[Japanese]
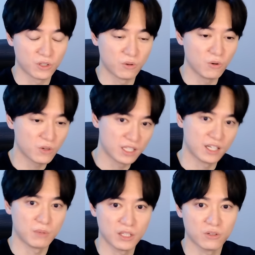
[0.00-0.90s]
ういう大きな
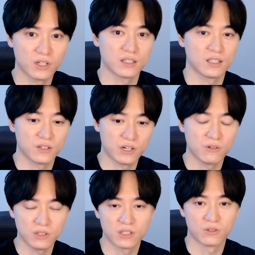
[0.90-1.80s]
イベントでやってくれ
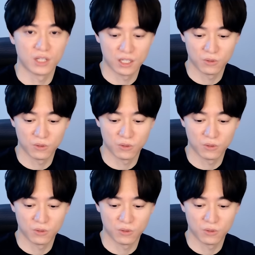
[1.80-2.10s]
るっていうのはね、